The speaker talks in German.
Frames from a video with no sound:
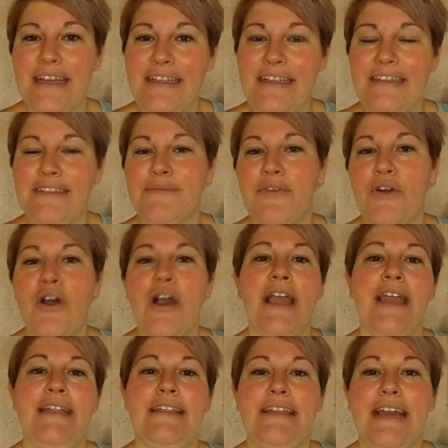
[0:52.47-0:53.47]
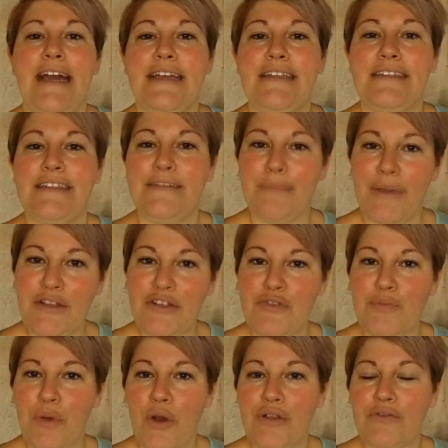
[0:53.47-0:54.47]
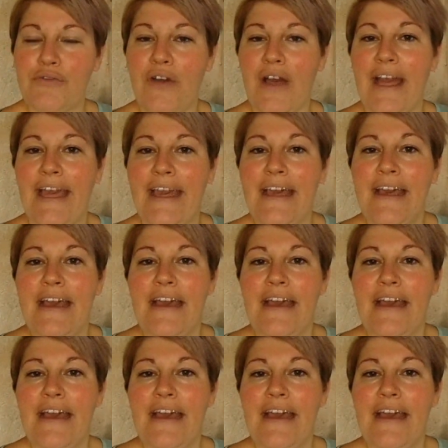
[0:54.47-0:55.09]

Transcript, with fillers: An diesem Wochenende dachte ich, Mensch, portofrei,